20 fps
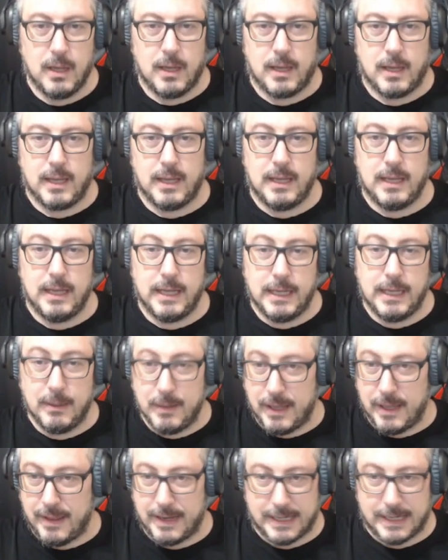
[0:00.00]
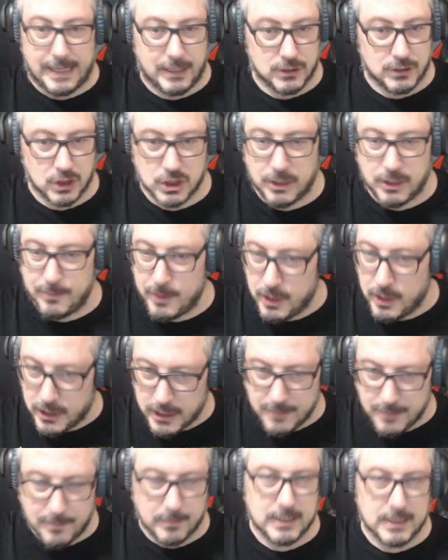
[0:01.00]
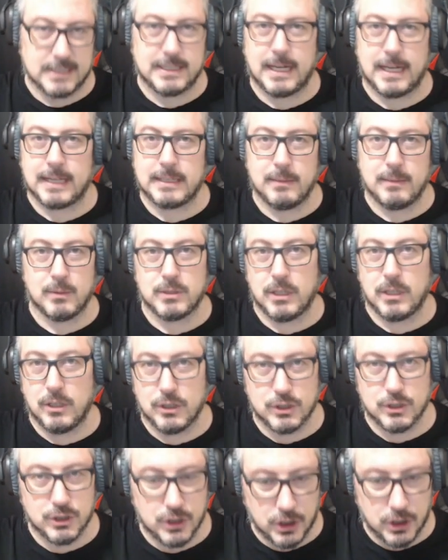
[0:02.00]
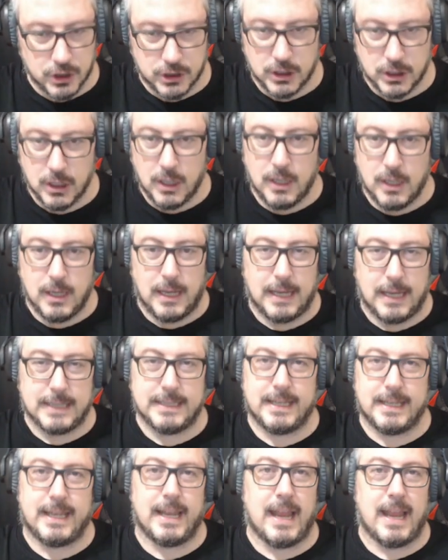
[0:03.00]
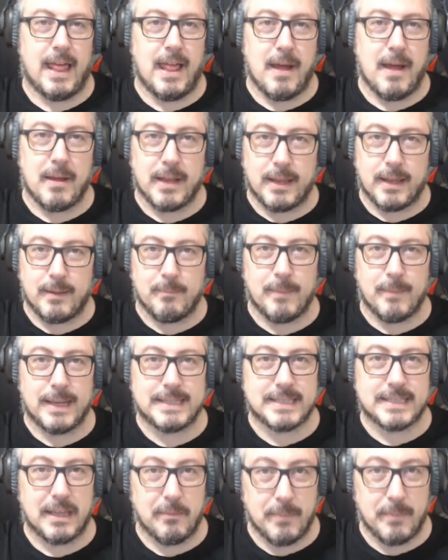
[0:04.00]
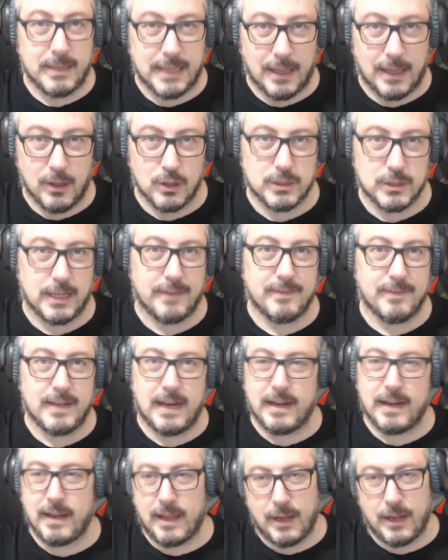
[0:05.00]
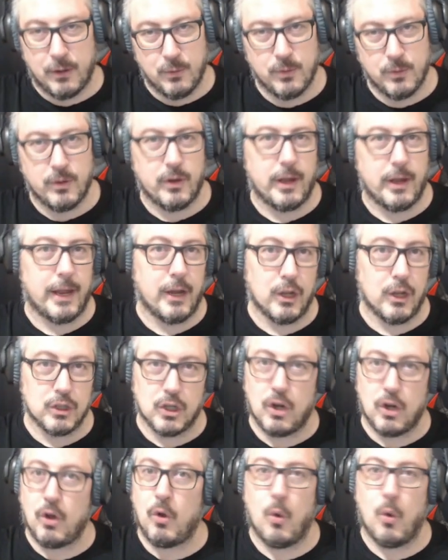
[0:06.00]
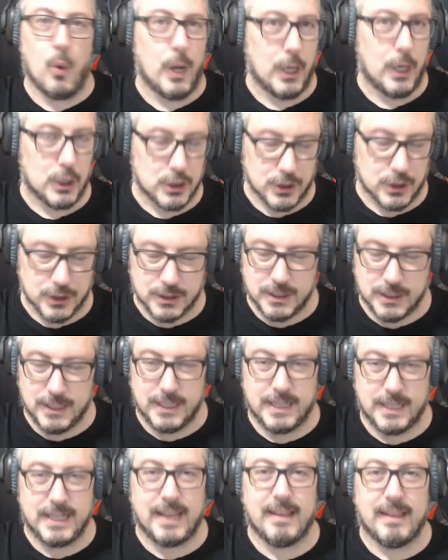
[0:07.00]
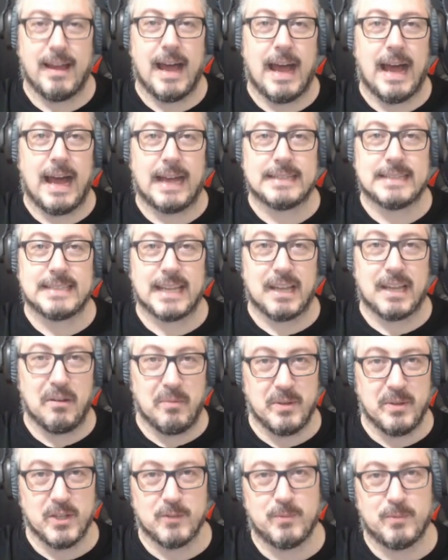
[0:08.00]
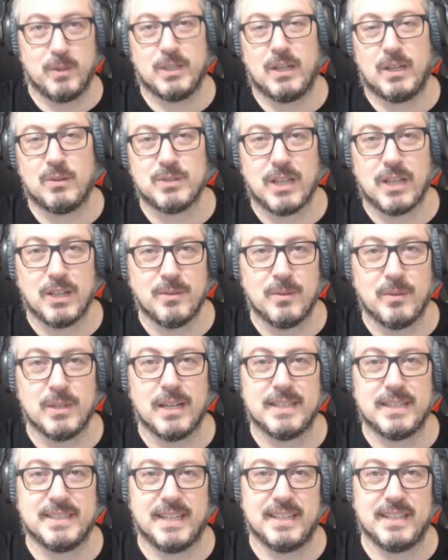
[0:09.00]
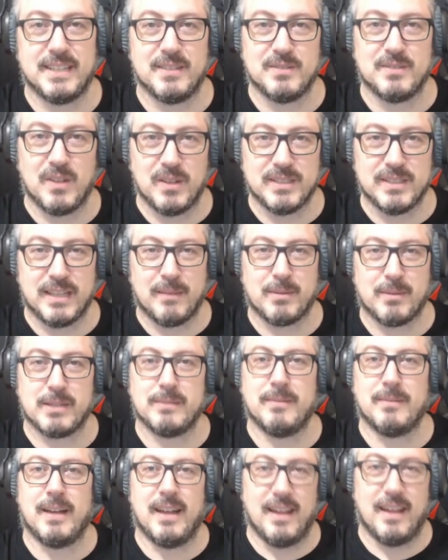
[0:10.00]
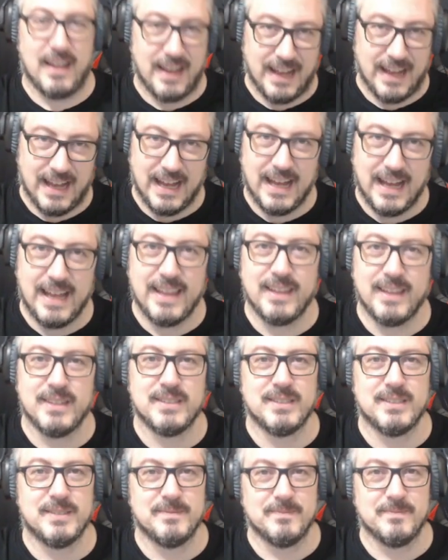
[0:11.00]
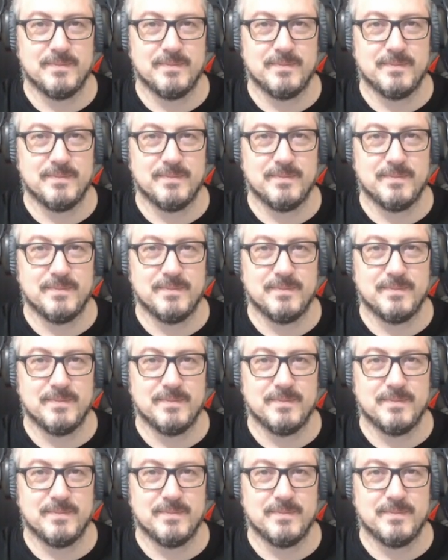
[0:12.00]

Y le voy a dar caña a los dos servidores, vamos a estar activos en los dos, así que nada, más que invitados a entrar en uno, en otro o en los dos. hasta aquí el vídeo, espero que os haya gustado, nos vemos en el siguiente, nos vemos hasta la próxima. Adiós.